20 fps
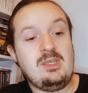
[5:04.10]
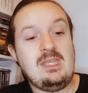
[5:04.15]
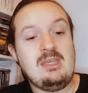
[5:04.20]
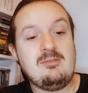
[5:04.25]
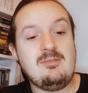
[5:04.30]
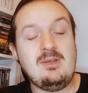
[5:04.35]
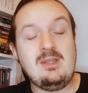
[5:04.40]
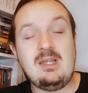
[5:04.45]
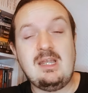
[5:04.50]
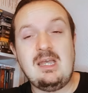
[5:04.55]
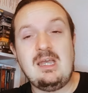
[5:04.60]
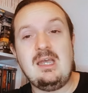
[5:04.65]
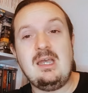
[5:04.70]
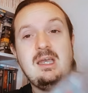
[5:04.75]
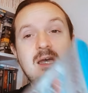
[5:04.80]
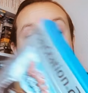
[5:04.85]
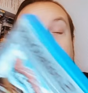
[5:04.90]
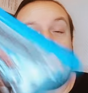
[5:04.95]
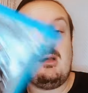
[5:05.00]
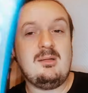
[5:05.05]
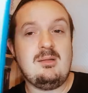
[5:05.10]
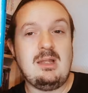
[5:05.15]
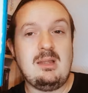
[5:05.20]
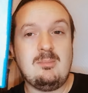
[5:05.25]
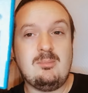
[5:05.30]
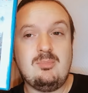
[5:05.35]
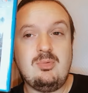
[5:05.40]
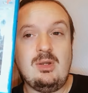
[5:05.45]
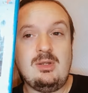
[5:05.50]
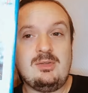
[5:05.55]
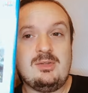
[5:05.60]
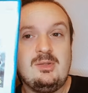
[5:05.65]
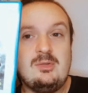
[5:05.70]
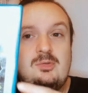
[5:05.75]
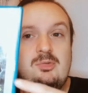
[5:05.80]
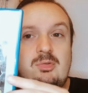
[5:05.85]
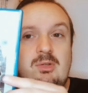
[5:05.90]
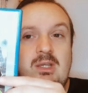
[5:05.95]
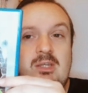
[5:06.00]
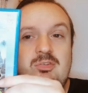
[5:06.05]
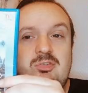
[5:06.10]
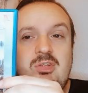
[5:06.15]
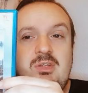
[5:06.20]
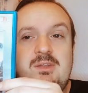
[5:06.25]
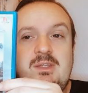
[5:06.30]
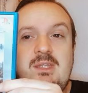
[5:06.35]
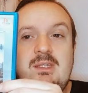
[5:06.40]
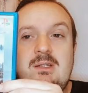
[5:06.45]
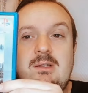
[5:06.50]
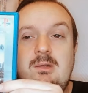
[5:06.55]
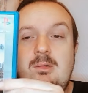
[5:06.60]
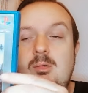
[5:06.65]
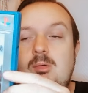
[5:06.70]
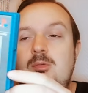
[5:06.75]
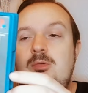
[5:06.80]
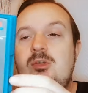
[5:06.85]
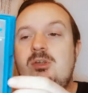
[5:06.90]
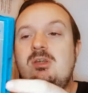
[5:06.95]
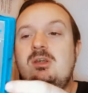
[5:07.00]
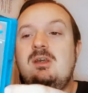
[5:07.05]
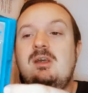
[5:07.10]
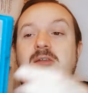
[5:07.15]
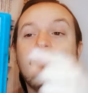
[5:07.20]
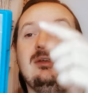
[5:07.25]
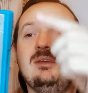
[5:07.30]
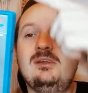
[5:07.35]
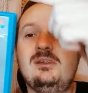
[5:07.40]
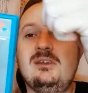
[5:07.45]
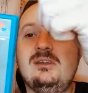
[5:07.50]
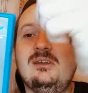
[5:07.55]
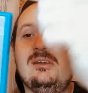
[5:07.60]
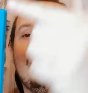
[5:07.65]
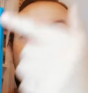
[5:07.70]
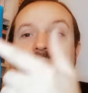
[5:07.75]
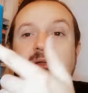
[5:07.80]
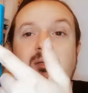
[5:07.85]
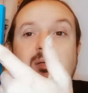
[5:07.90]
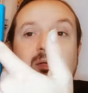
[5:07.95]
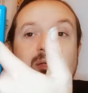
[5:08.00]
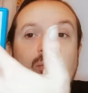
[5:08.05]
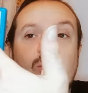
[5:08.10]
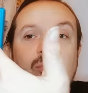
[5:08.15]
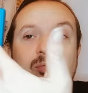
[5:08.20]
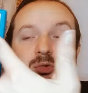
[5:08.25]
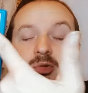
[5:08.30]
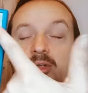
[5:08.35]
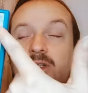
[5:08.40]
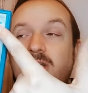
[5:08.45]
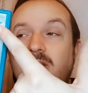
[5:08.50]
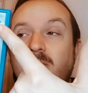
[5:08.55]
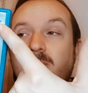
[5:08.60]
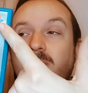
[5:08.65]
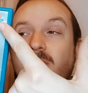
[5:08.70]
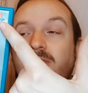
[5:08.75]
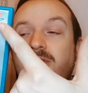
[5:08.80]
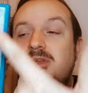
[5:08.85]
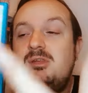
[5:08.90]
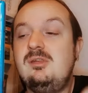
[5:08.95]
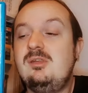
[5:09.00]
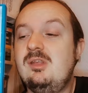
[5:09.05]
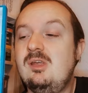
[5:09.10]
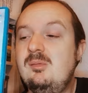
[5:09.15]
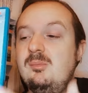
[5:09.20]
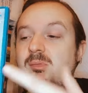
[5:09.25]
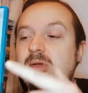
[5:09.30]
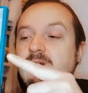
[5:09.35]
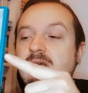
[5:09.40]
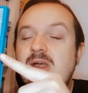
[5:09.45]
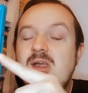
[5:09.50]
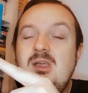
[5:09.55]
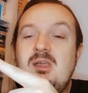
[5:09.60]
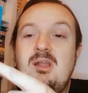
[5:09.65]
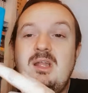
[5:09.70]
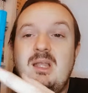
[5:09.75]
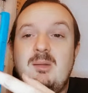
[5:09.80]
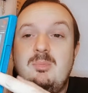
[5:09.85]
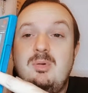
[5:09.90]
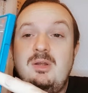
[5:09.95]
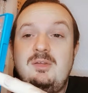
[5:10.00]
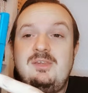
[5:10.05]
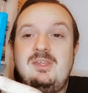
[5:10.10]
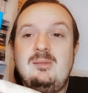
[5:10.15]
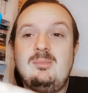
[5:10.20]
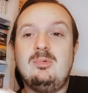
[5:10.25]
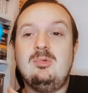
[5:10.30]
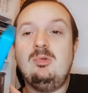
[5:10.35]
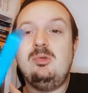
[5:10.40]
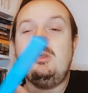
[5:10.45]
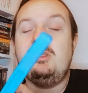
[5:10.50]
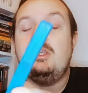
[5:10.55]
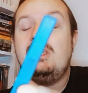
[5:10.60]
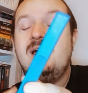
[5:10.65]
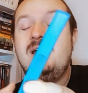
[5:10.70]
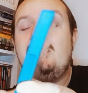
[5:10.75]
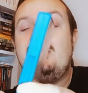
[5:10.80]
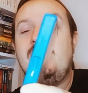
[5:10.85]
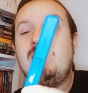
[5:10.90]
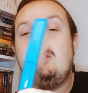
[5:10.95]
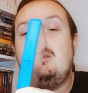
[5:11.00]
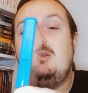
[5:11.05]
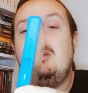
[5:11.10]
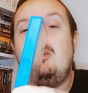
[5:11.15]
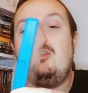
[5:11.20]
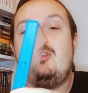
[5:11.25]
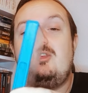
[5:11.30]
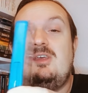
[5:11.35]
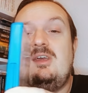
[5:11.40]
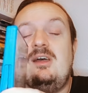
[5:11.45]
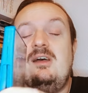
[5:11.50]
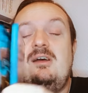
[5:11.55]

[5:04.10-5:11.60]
avait la, la, boîte du Ratchet et Clank avec le truc qui est en platinium. La boîte est bleue et à l'intérieur, c'est un